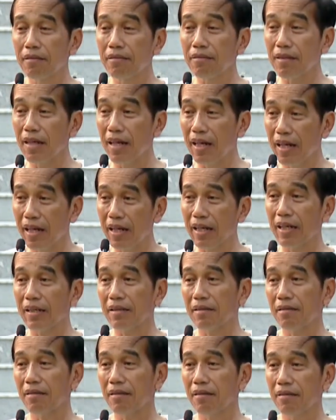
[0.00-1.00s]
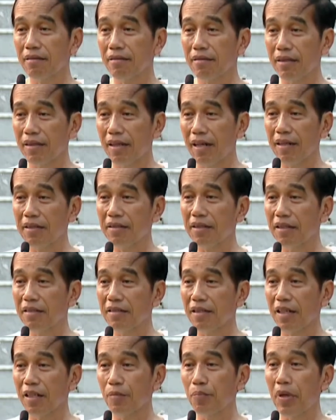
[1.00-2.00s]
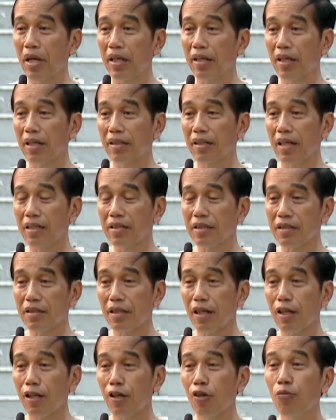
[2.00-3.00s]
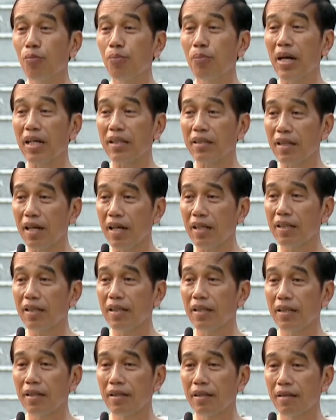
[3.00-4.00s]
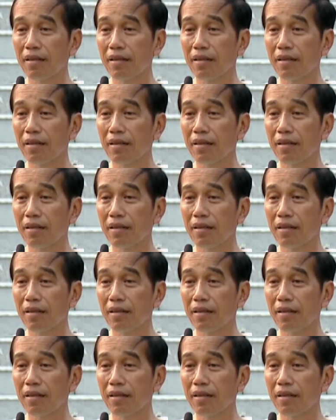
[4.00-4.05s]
sangat senang dan sangat bangga atas lompatan